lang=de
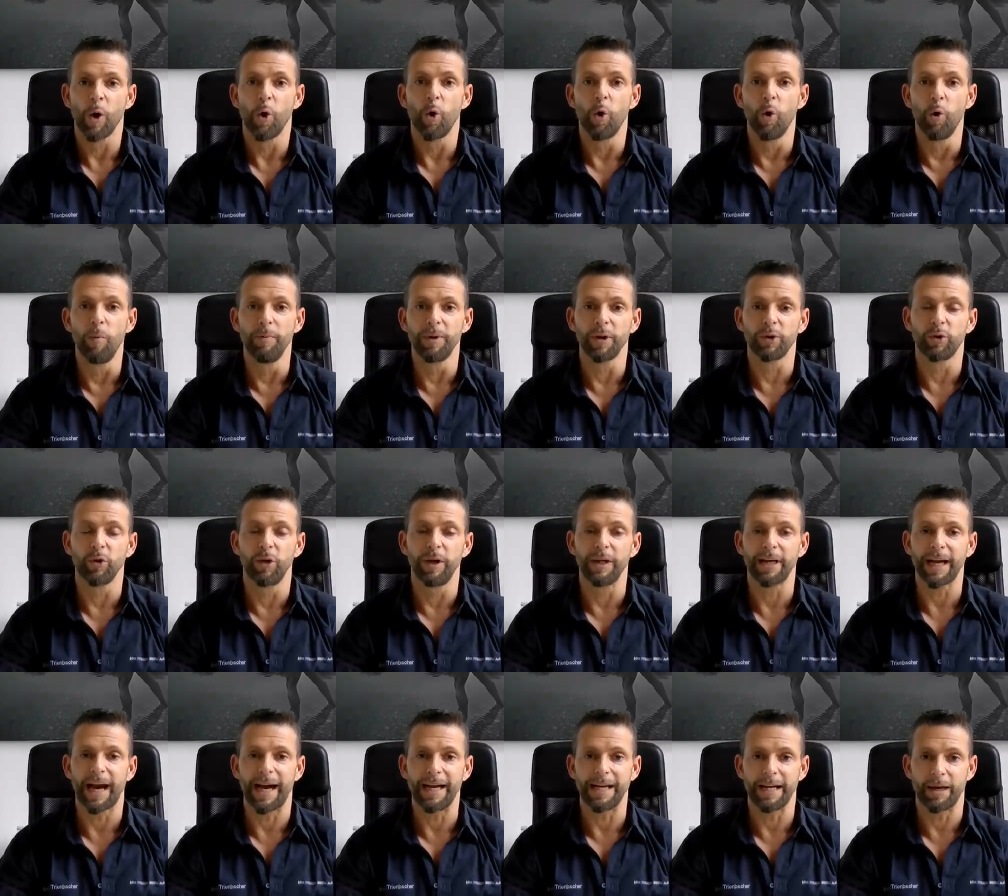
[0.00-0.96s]
um
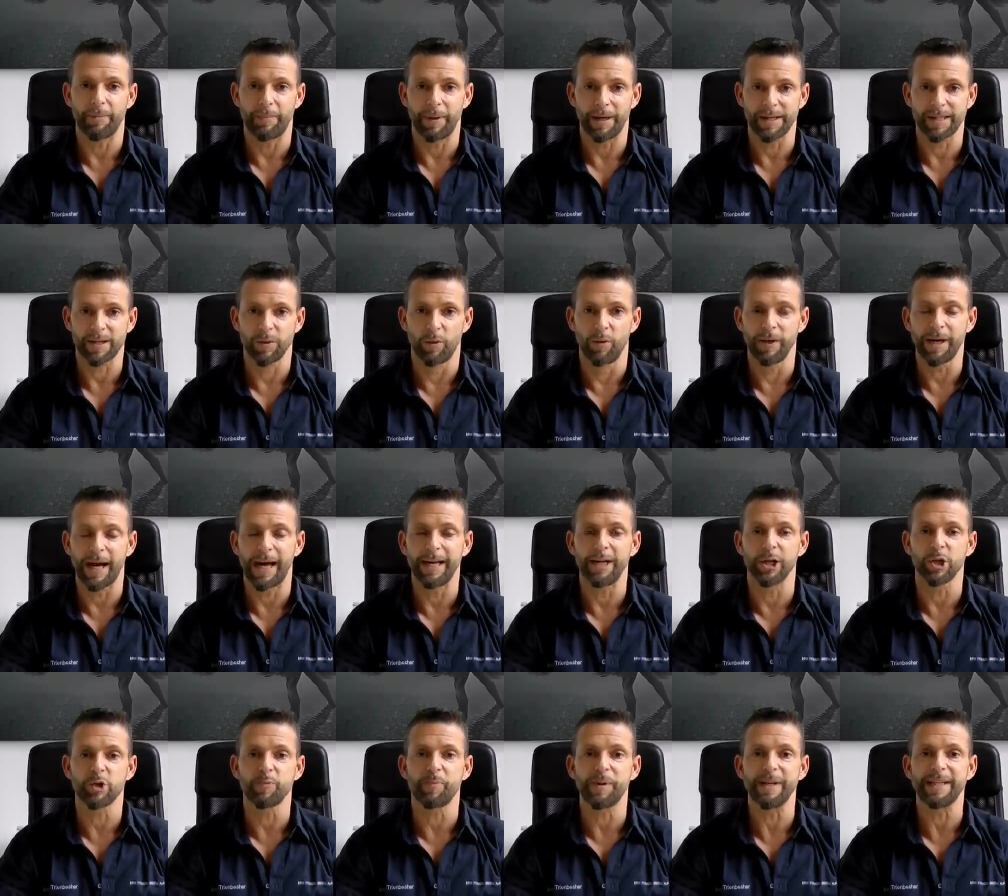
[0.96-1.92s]
natürlich einer Person
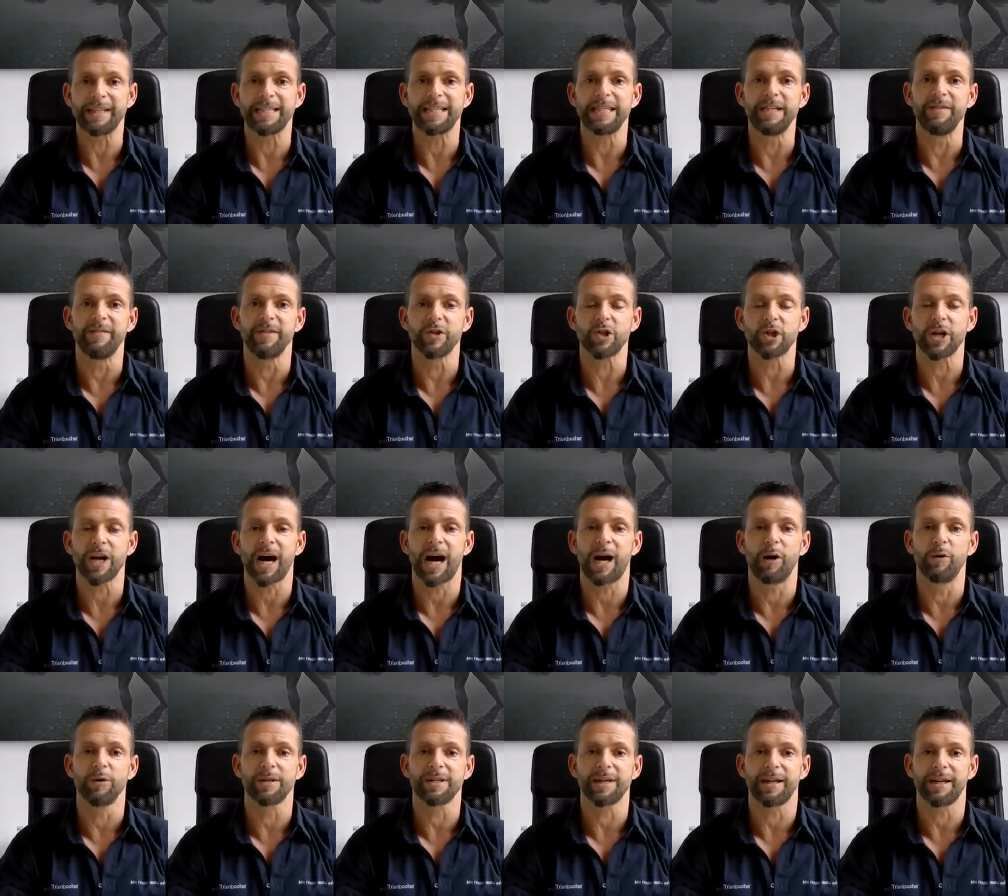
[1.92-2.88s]
eine spezifische
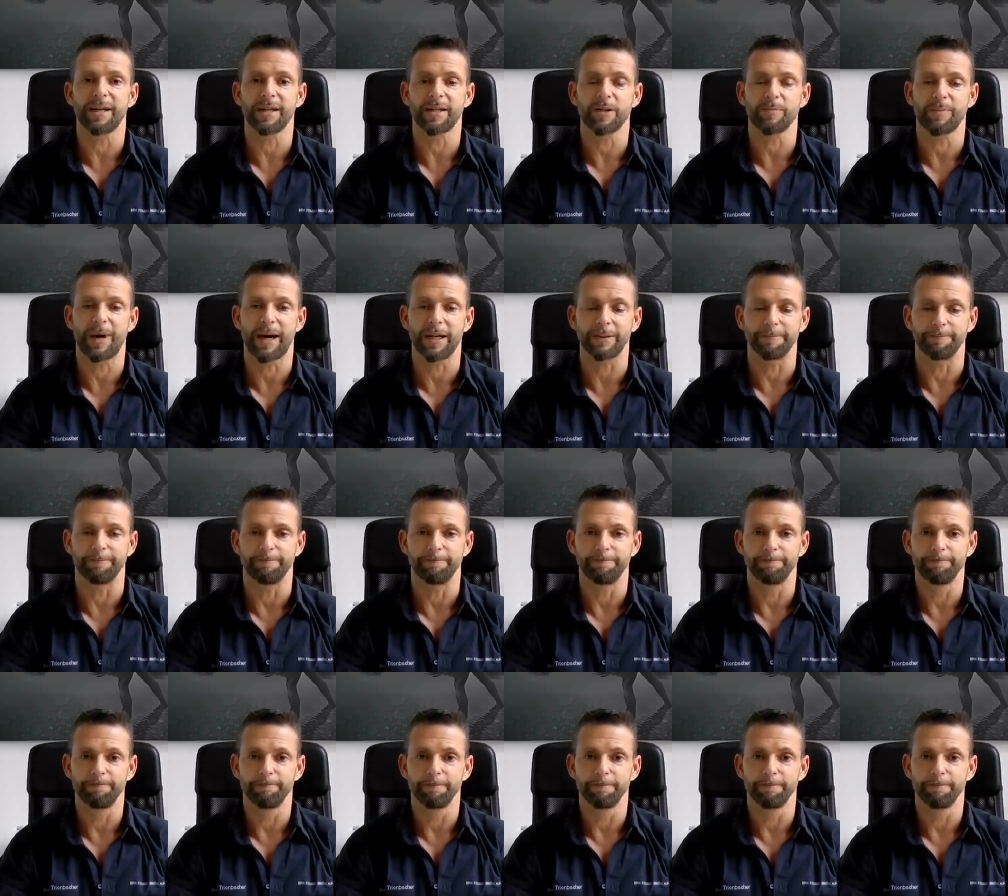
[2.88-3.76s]
Aussage zu machen.